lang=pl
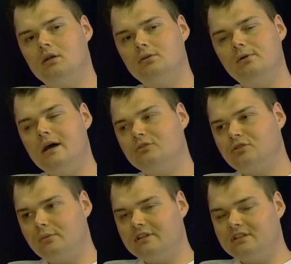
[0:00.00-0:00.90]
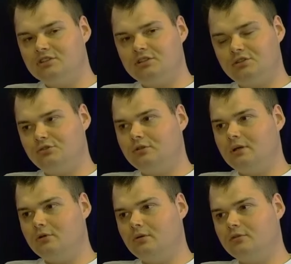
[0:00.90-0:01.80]
druga osoba też jest
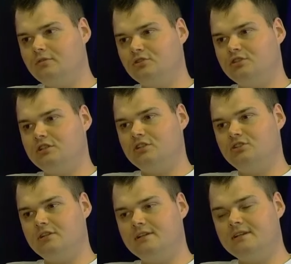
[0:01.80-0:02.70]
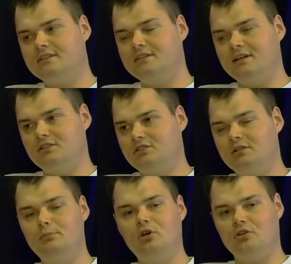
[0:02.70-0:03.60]
siódemką, tworzycie czternastkę,
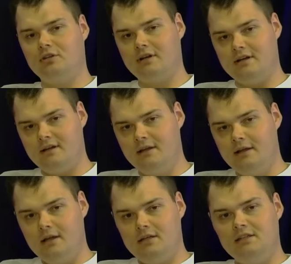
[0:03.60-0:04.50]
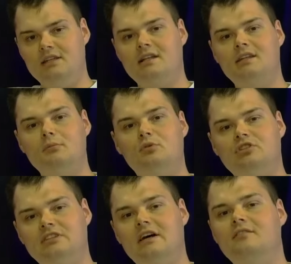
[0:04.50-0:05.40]
czyli piątkę. I na tej
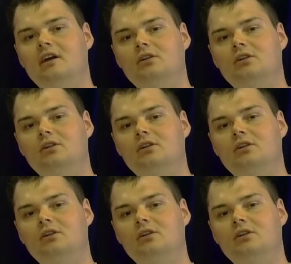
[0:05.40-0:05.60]
podstawie